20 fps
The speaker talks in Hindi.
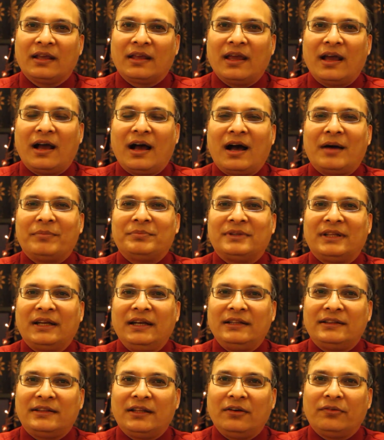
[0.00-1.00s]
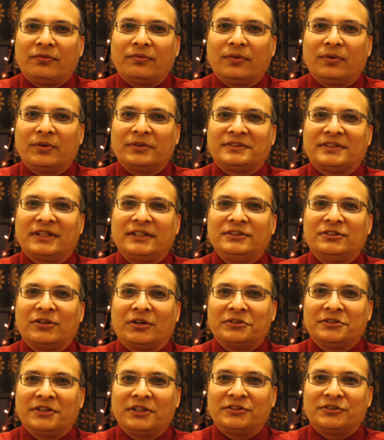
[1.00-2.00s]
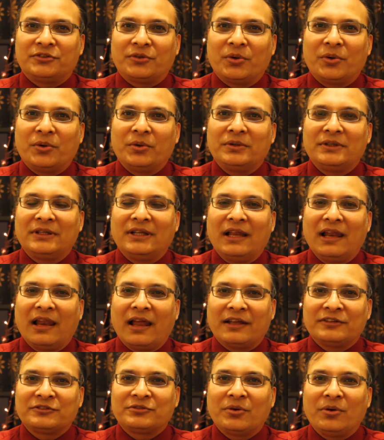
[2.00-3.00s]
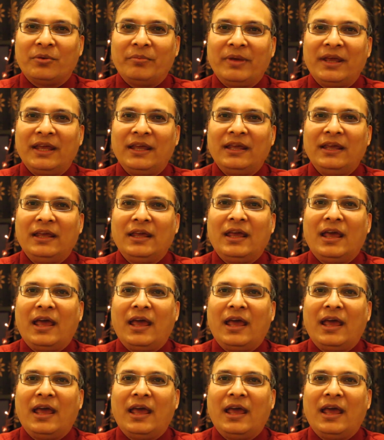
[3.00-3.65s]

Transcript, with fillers: कि आप 334 थ्री फोर सेंट जॉर्जेस रोड ग्लासगो में